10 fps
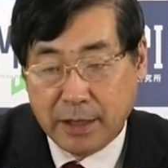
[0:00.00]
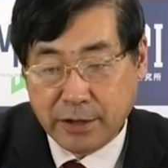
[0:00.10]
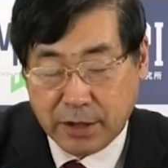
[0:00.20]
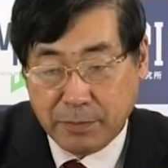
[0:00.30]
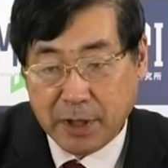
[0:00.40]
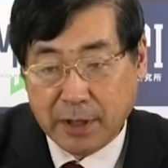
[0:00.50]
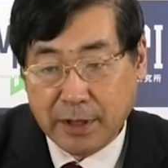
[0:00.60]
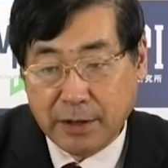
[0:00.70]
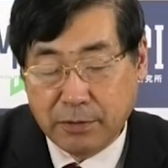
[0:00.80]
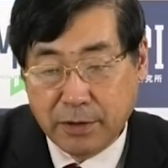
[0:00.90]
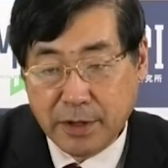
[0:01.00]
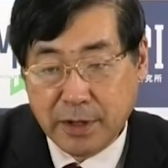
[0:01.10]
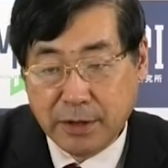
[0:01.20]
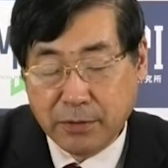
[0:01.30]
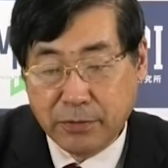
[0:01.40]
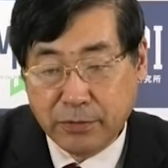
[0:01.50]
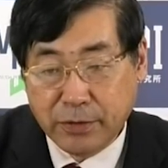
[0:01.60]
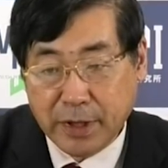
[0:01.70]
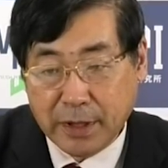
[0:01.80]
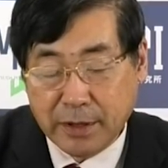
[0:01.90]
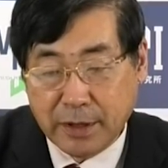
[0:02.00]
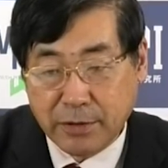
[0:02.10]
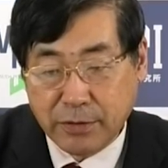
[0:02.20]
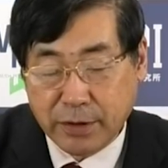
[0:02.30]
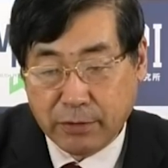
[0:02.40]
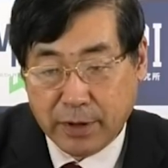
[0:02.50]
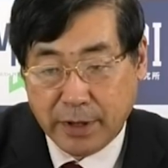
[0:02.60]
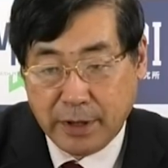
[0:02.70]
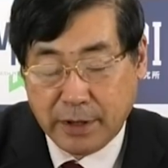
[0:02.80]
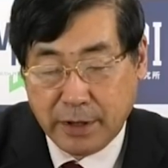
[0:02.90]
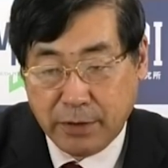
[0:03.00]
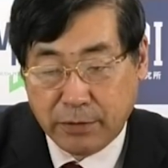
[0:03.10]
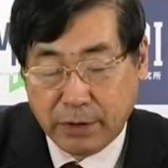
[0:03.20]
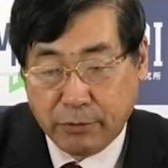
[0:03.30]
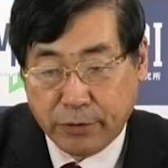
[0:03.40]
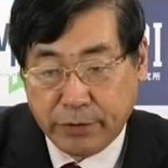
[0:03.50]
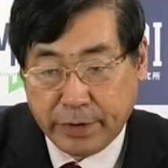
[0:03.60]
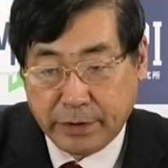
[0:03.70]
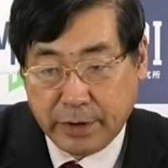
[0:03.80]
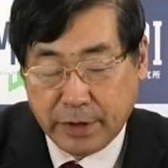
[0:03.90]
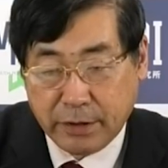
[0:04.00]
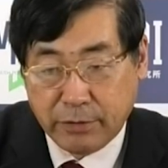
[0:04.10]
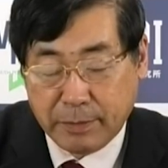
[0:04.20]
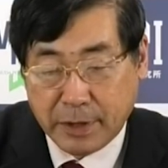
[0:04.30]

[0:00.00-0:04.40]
水面下でいろんな政局の動きがあって、そしてこれが一気にいろんな動きが出てくるのが、